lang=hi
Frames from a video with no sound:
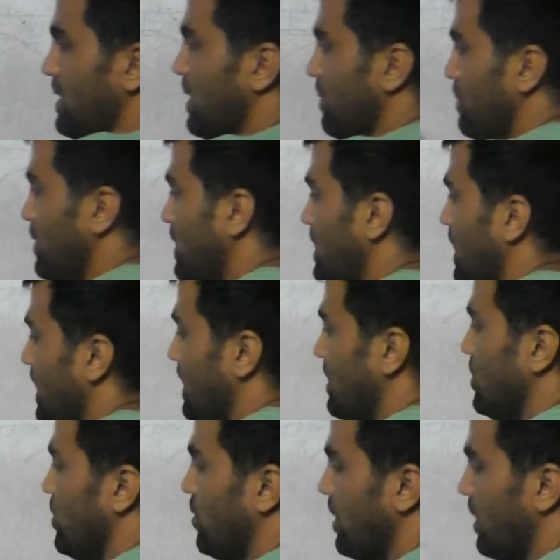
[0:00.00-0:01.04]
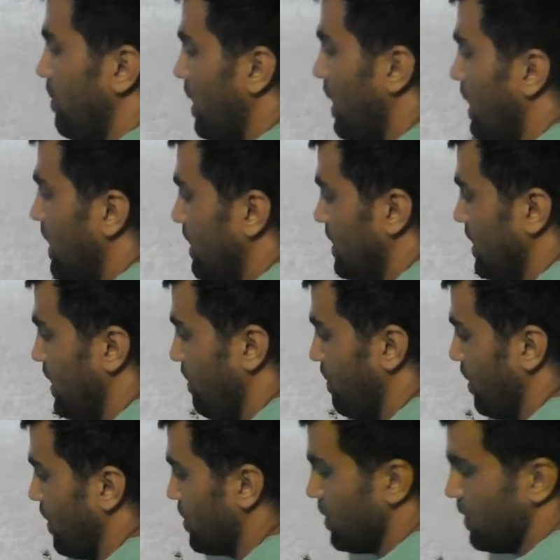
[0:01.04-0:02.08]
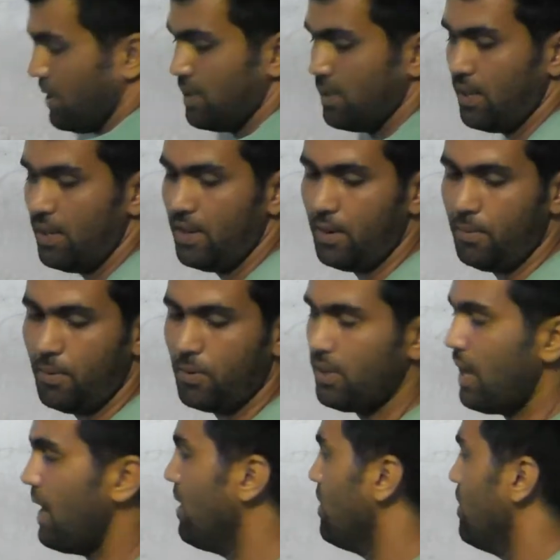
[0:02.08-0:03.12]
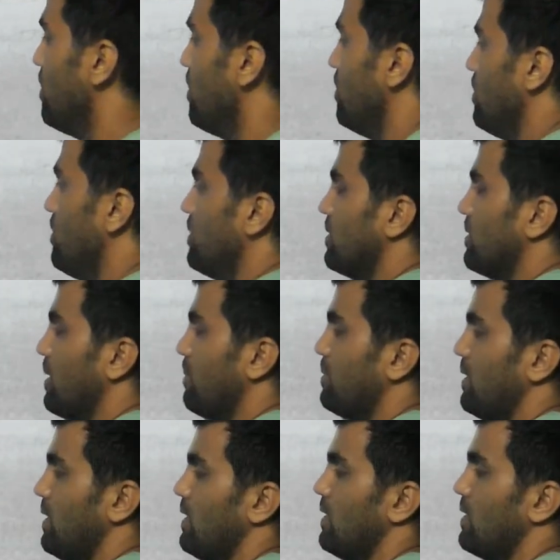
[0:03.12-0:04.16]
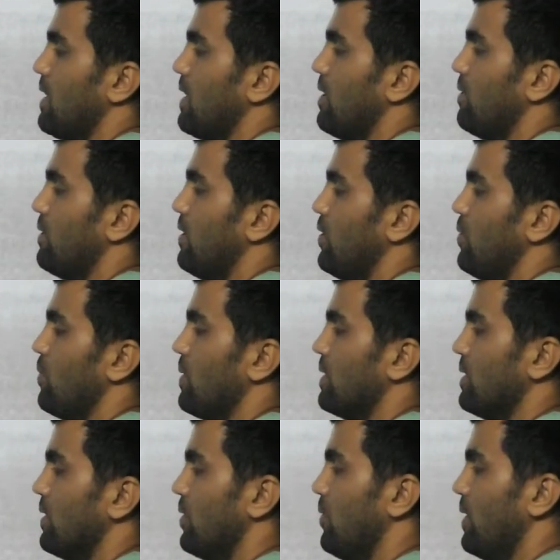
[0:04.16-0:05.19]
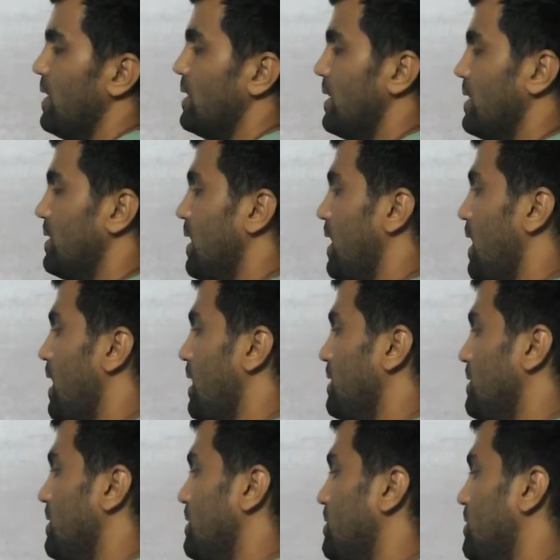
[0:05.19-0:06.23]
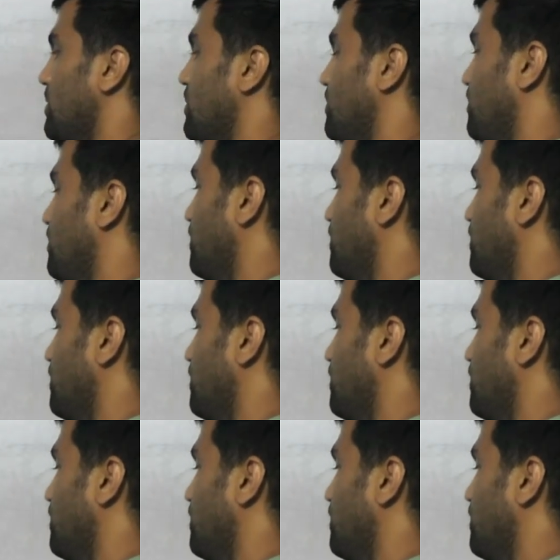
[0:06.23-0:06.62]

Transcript: में सबसे ज्यादा जियोथर्मल एनर्जी का प्रोडक्शन किस कंट्री में होता है सबसे ज्यादा होता है यूएसए यूएसए इज द लार्जेस्ट